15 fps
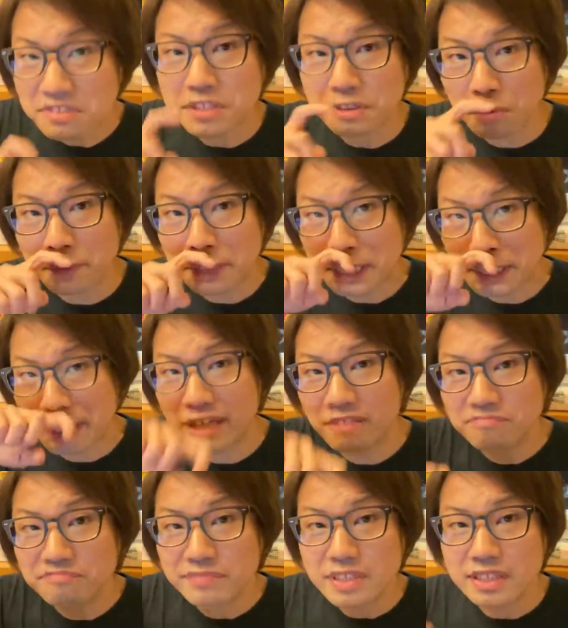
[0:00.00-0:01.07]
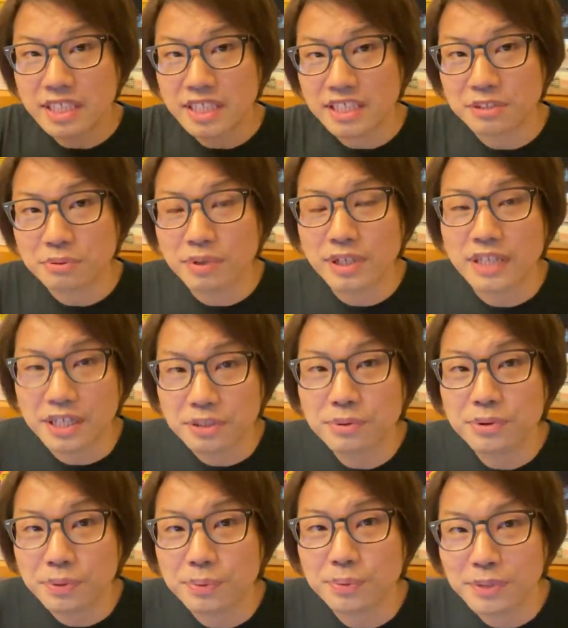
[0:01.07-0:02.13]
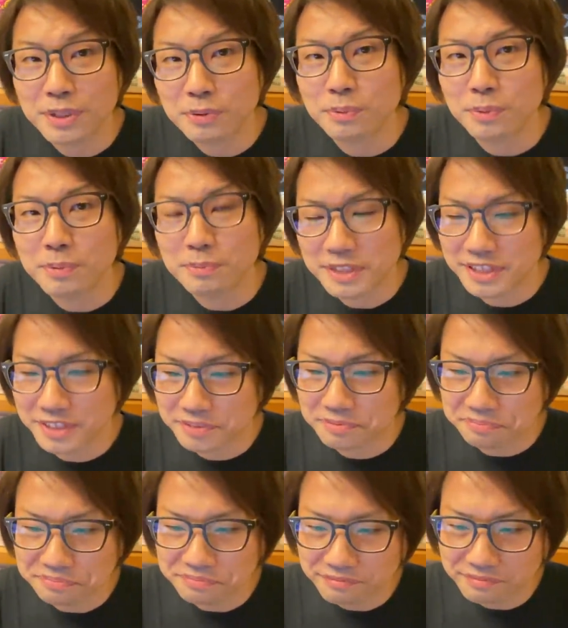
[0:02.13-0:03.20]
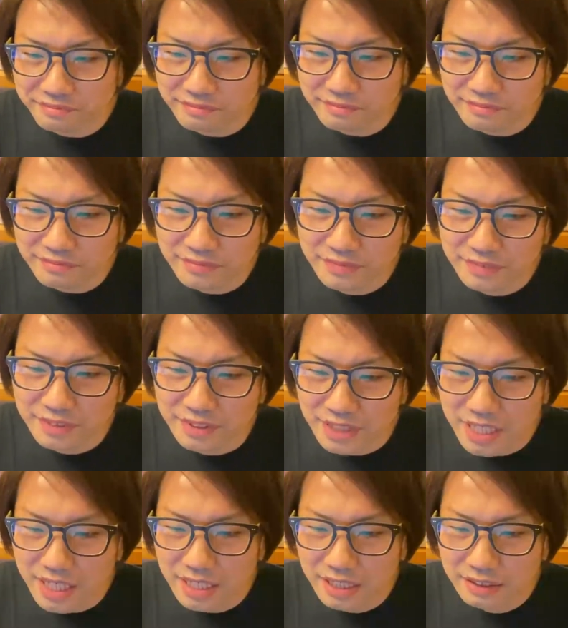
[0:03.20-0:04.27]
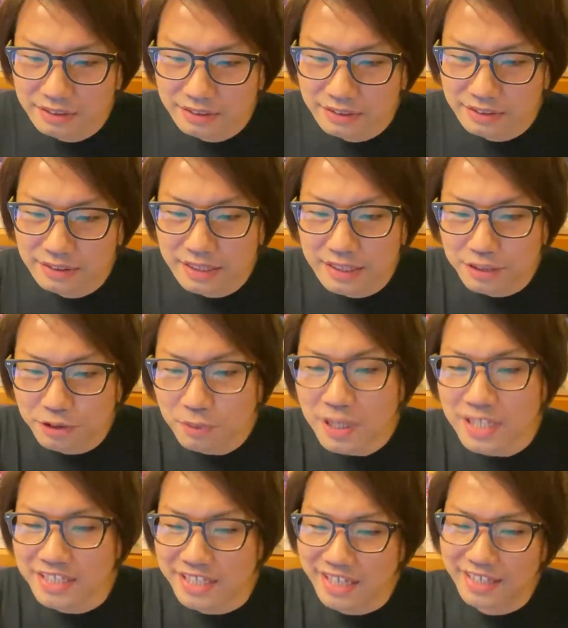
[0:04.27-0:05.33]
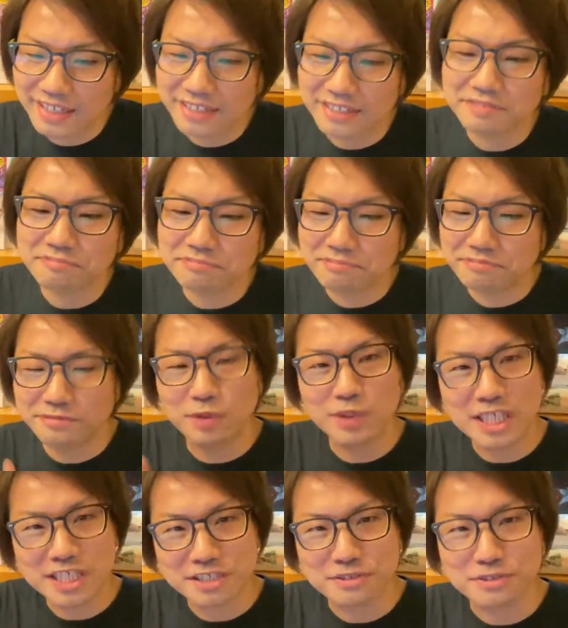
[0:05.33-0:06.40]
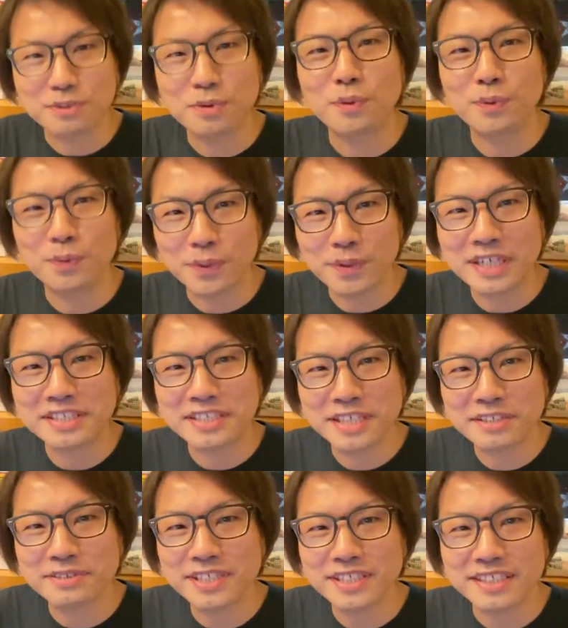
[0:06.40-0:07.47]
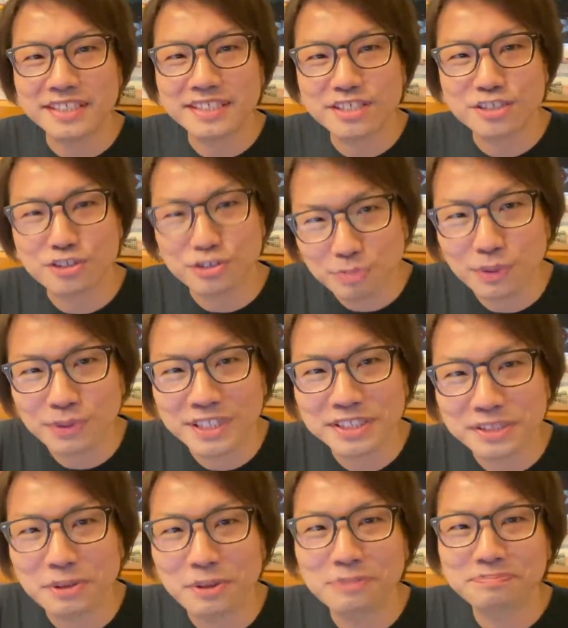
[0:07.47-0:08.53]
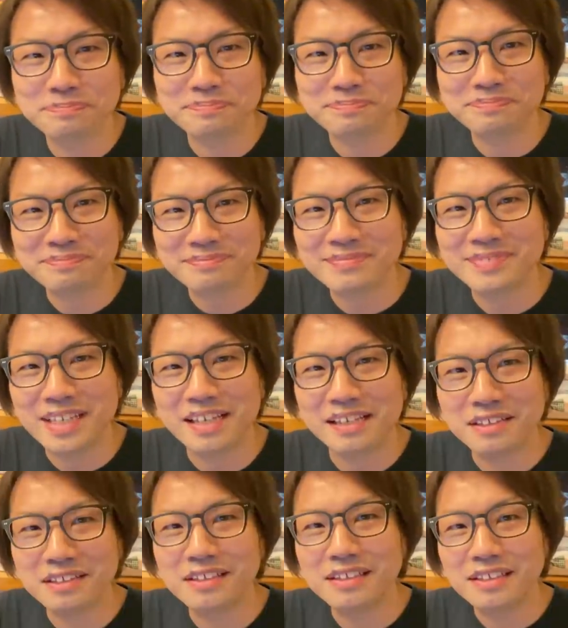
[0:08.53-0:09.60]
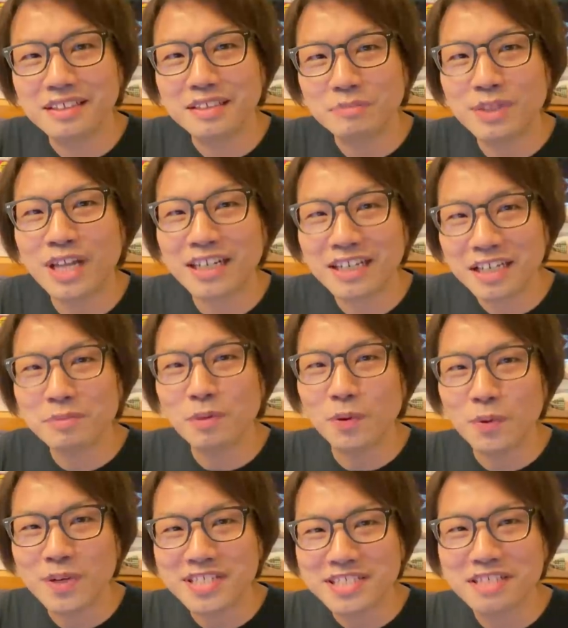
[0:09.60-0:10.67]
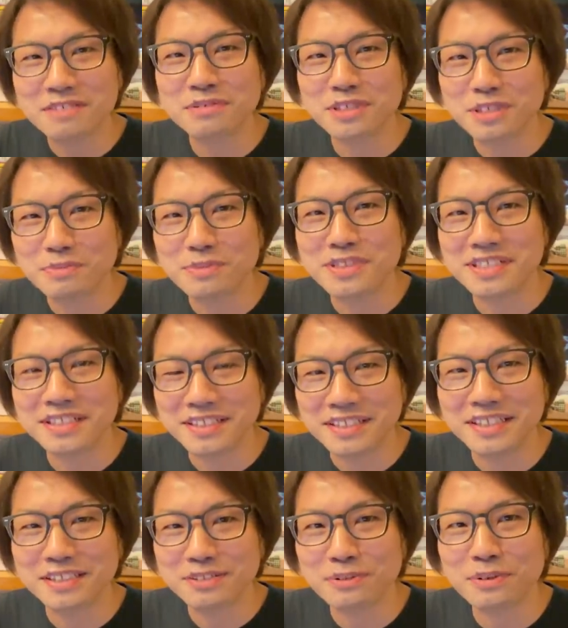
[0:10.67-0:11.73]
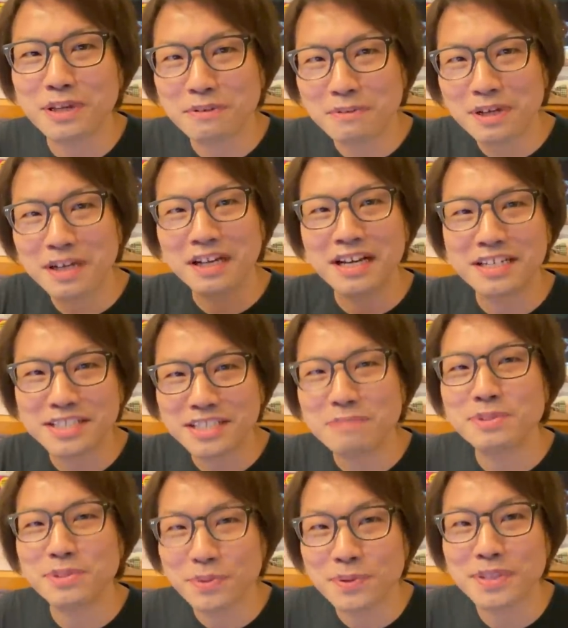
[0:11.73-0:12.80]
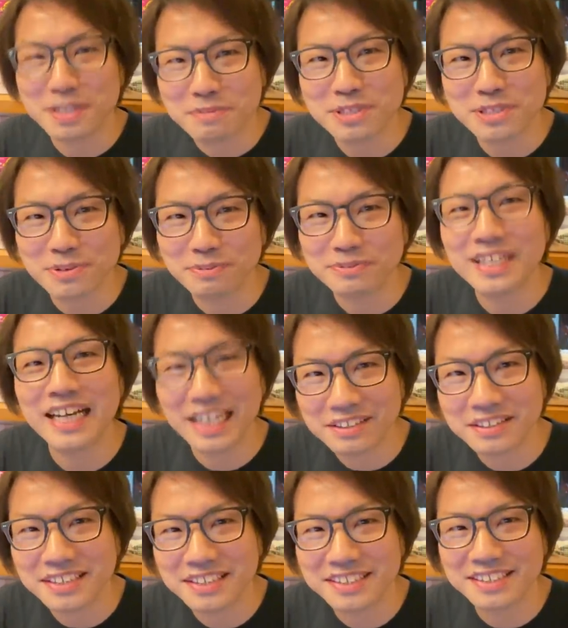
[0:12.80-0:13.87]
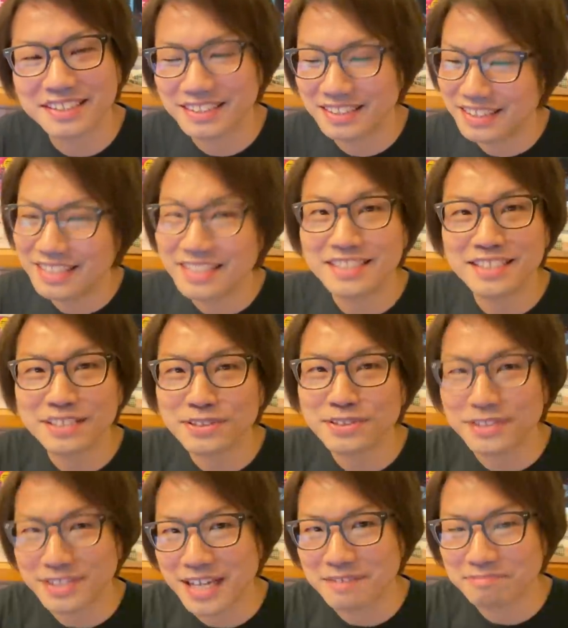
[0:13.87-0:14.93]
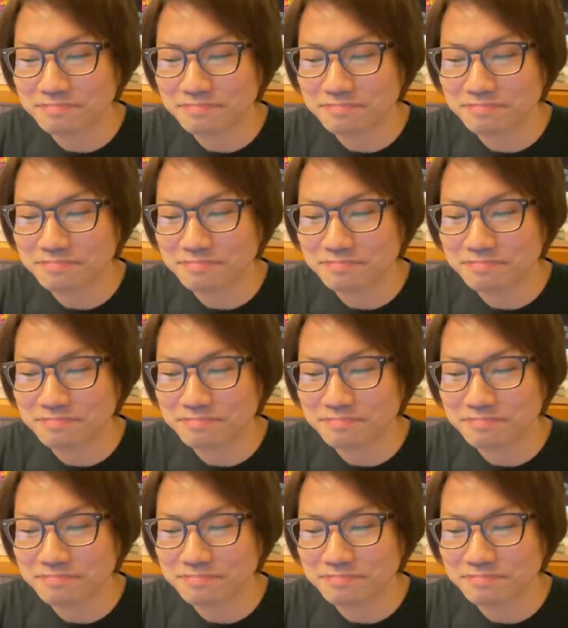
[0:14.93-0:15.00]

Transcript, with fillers: ごめんなさい、責任取らないよってことだと思います。ね、とはいえ同じく今後の活躍に注目ですよ。ね、何かやれば応援していくって気持ちなんで、その辺は足並み揃えていきましょう。あだす。じゃあ続いて